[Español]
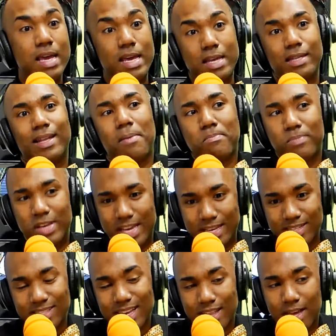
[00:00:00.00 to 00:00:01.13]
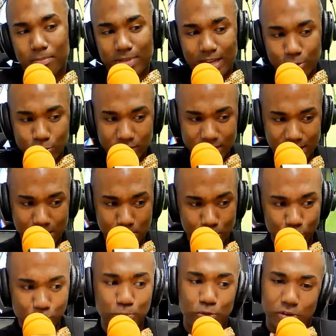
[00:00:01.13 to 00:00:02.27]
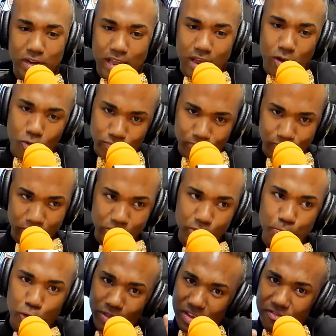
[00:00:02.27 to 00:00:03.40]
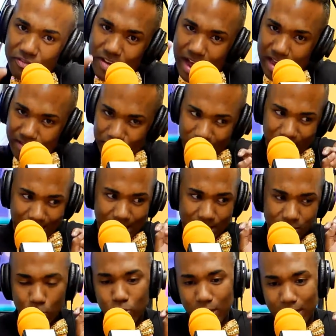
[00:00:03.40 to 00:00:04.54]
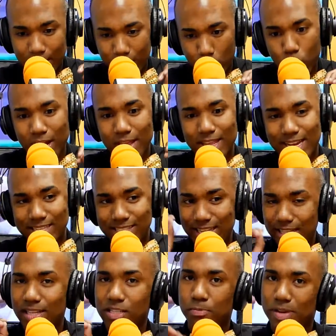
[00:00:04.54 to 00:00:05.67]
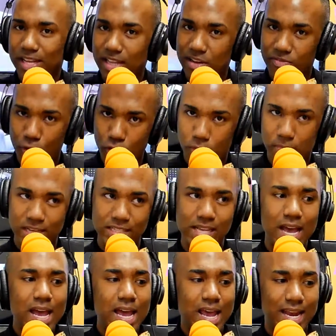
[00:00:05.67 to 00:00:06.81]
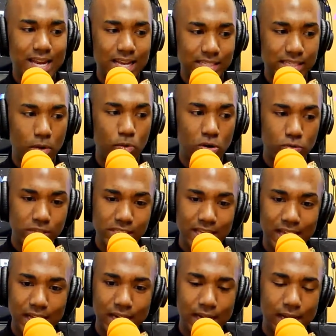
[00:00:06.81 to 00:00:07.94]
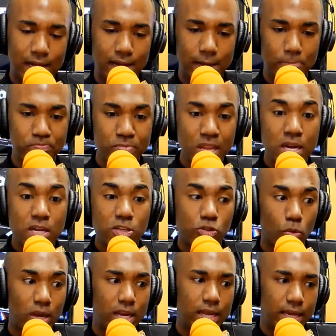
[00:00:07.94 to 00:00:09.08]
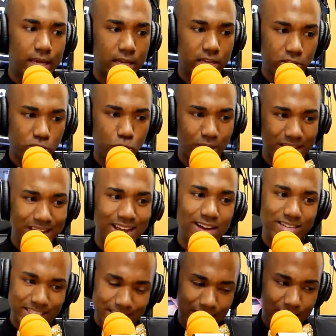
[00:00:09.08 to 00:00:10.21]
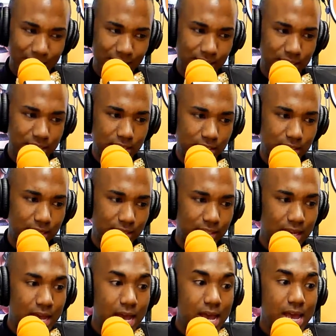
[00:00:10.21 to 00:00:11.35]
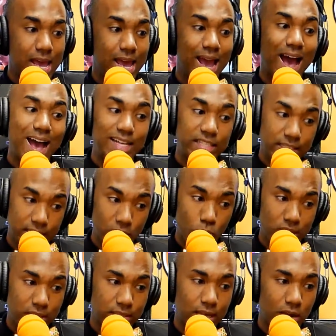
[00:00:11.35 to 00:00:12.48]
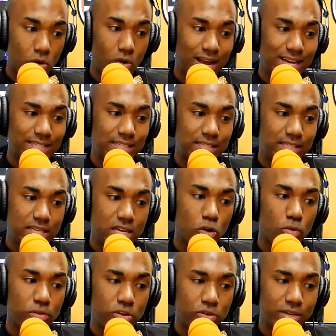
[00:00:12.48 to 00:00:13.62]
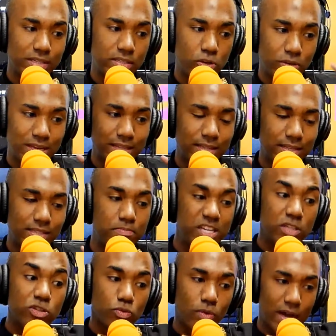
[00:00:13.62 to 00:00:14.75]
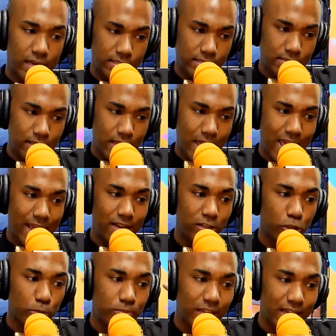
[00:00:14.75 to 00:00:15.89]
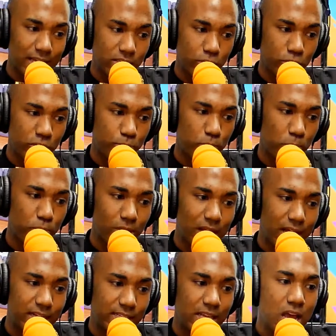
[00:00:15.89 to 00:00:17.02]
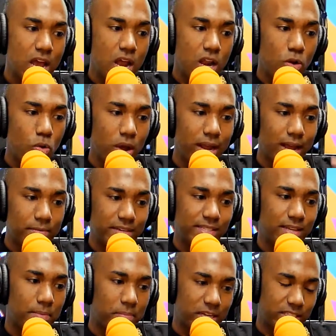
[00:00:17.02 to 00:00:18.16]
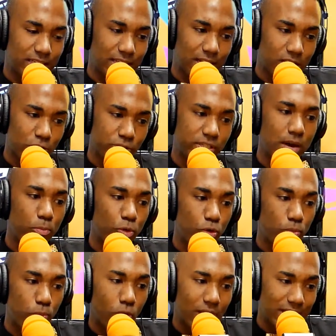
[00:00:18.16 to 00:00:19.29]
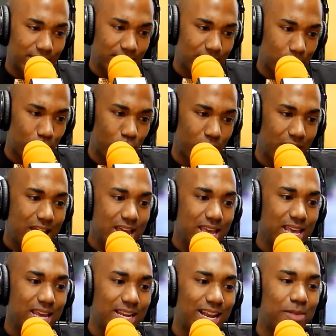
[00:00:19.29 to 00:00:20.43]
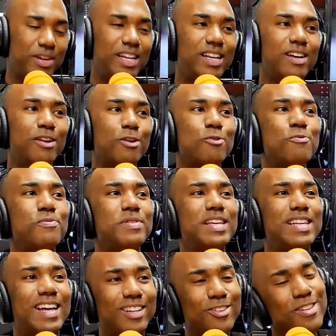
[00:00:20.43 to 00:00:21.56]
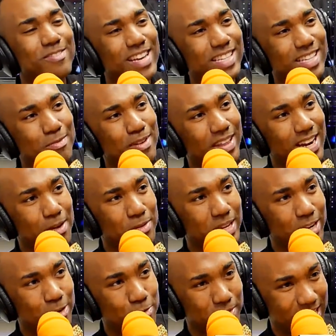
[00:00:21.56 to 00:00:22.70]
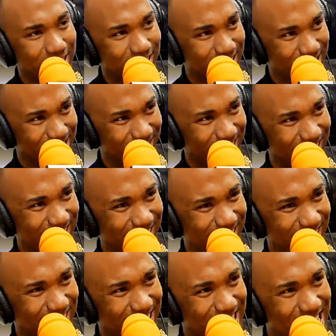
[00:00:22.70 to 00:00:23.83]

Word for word: y también se adapta a los tiempos porque con Spotify, que es una, una de las tantas plataformas en las que Juan Luis Guerra suele, suele encabezar las listas, eh, allí cuenta con casi 5 millones de oyentes mensuales. En el top de canciones populares lo encabezan Bachata Rosa, Burbujas de Amor y la Rubina Todavía se habla de la bilirrubina, señores.